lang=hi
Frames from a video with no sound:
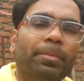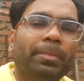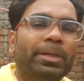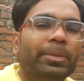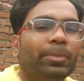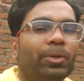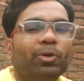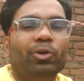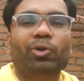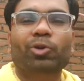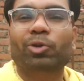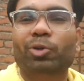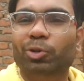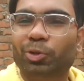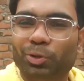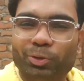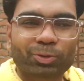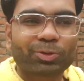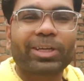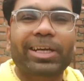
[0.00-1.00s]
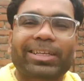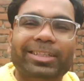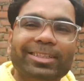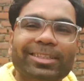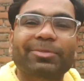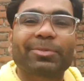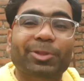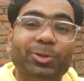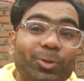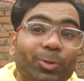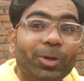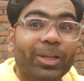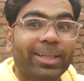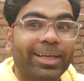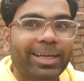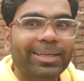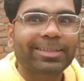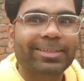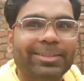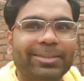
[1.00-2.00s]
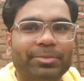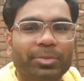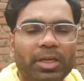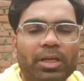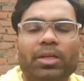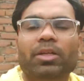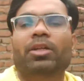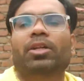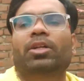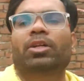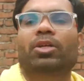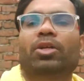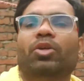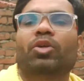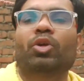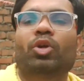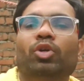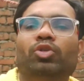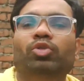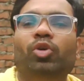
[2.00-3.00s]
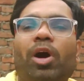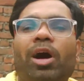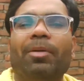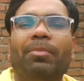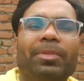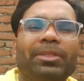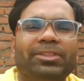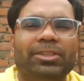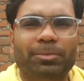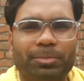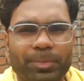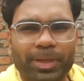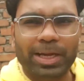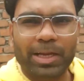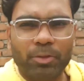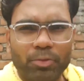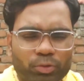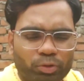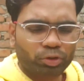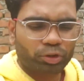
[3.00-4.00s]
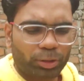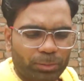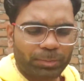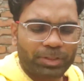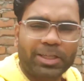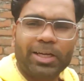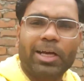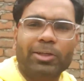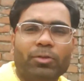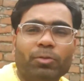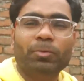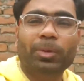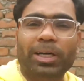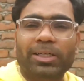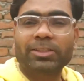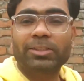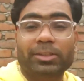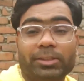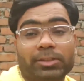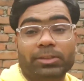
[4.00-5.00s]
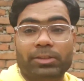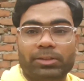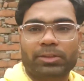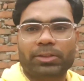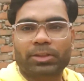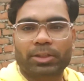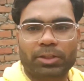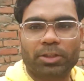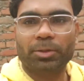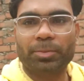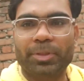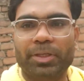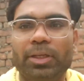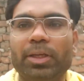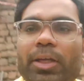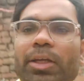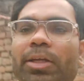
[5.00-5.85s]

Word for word: बट मेरे को सुनाई नहीं दी मैं सूरत है गरी नींद में तो आज मैं छत पर आया हूँ तो छत पर दिखाता हूँ बारिश कितनी पड़ी